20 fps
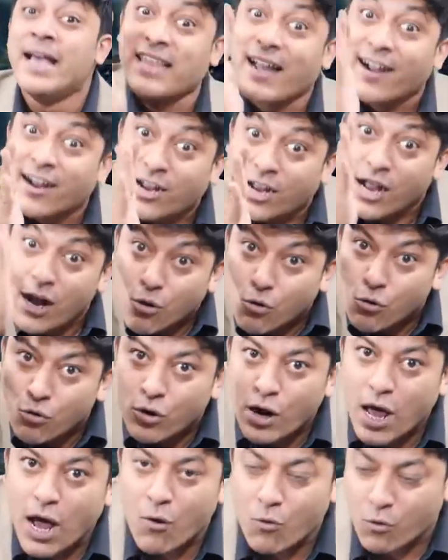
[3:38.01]

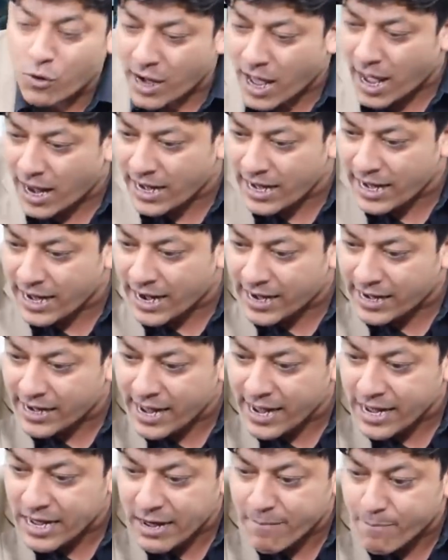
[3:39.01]
తగ్గకుండా ఉండాలి
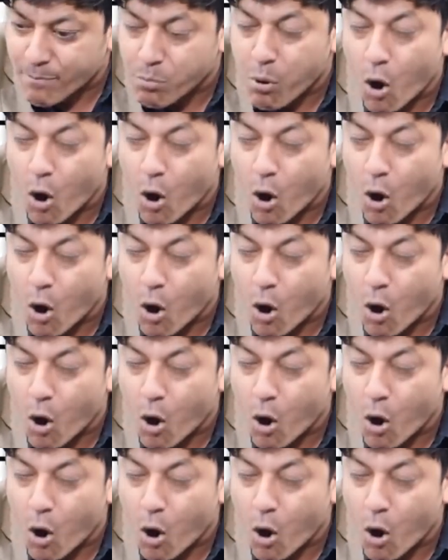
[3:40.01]
అంటే ఈ